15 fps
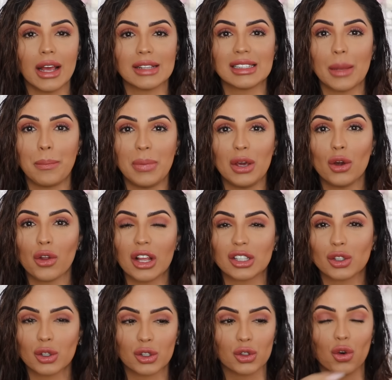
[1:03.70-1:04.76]
eh, cepillo de
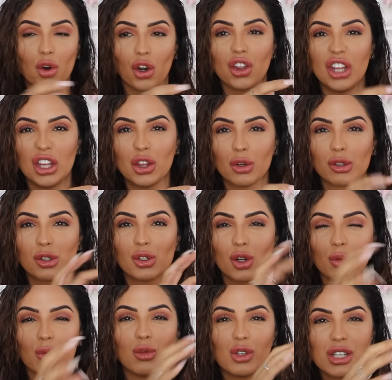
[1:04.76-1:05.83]
esos gorditos
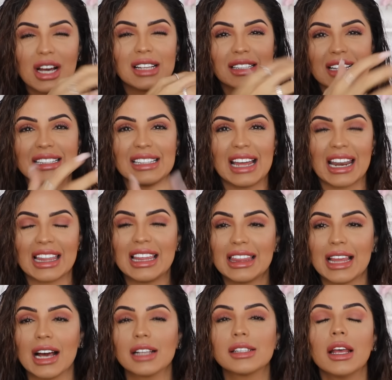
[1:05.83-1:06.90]
con muchas
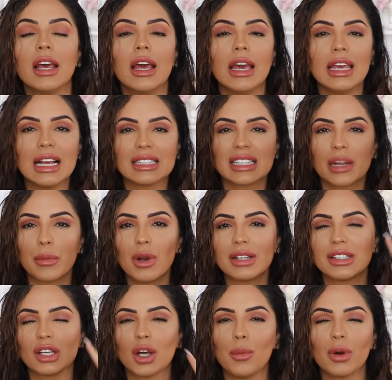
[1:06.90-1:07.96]
cerditas y hacerme
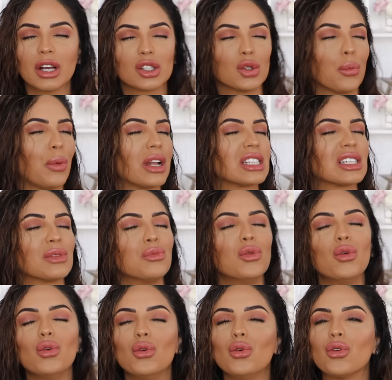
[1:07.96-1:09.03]
así como que súper
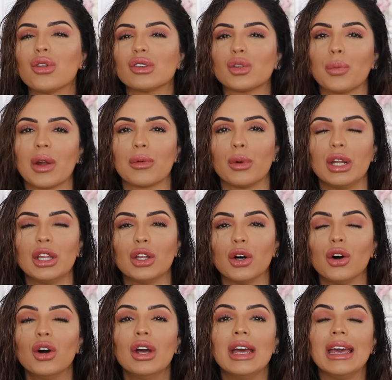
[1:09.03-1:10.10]
smooth, súper
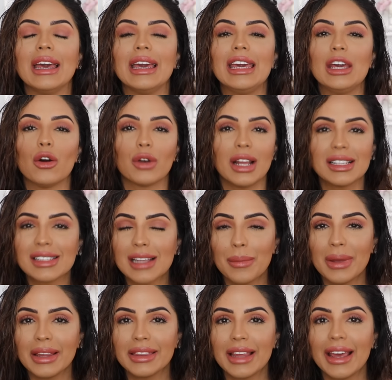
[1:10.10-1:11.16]
bonito y
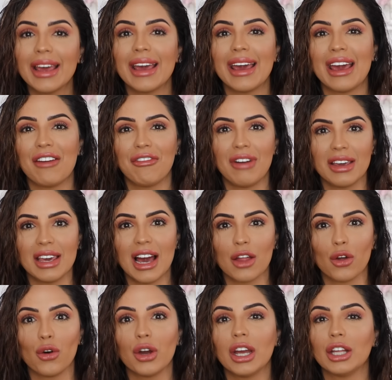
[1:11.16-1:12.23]
honestamente he
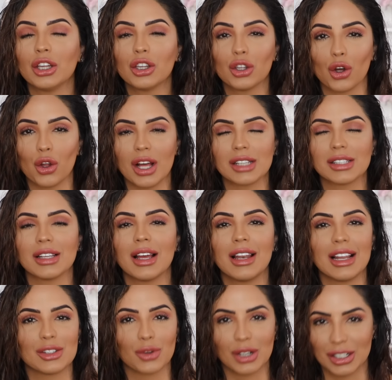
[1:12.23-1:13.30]
fallado en todas
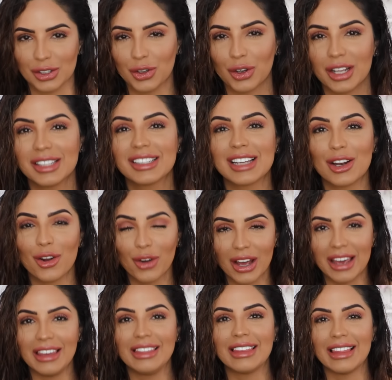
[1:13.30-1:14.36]
las ocasiones que lo
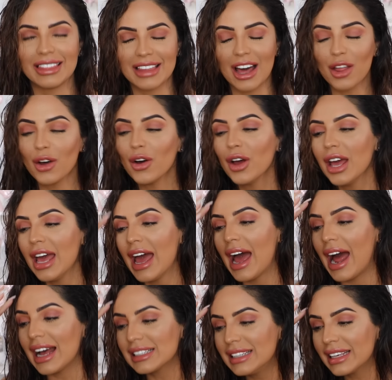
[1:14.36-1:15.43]
he intentado.
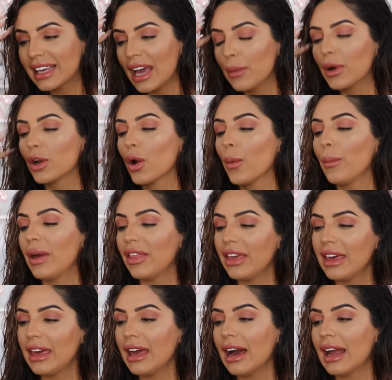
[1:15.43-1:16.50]
Así que bueno, me
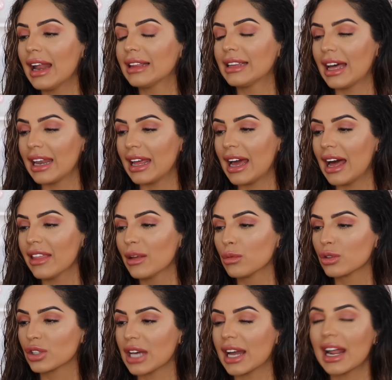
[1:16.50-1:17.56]
di a la tarea de
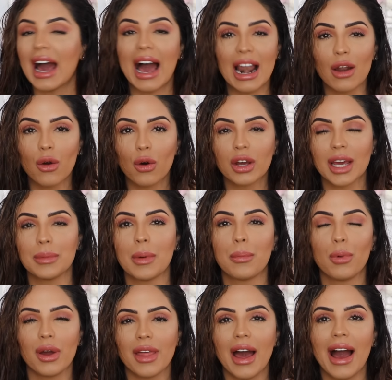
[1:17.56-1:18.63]
buscar algo que me
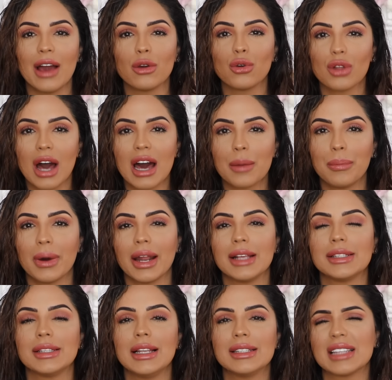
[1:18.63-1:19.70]
pueda ayudar para
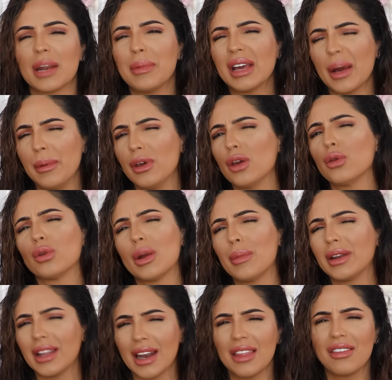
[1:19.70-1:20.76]
estilizar mi cabello de una
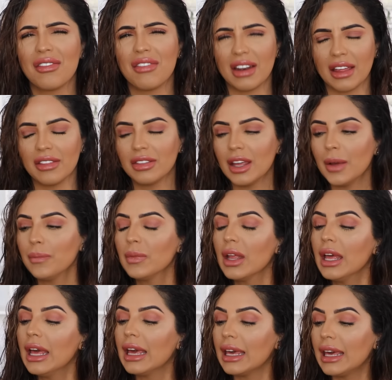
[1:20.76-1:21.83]
manera diferente
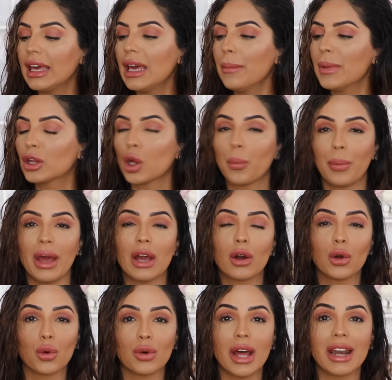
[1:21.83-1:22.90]
y me topé
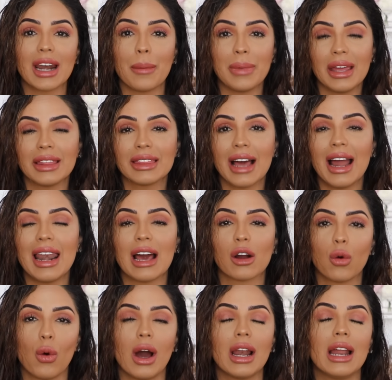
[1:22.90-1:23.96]
con una herramienta la
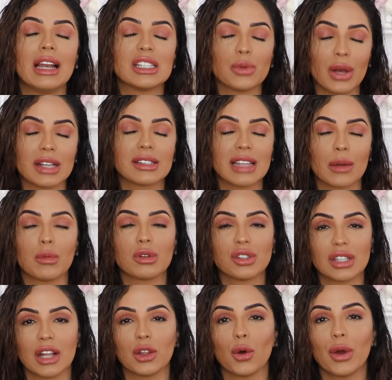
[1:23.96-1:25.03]
cual les voy a estar
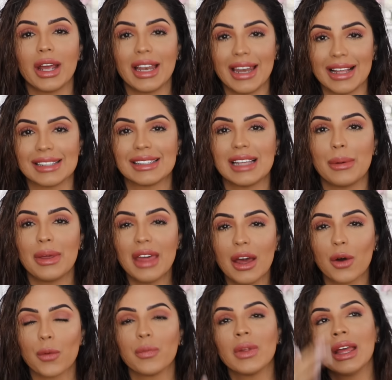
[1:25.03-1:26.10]
mostrando en este video.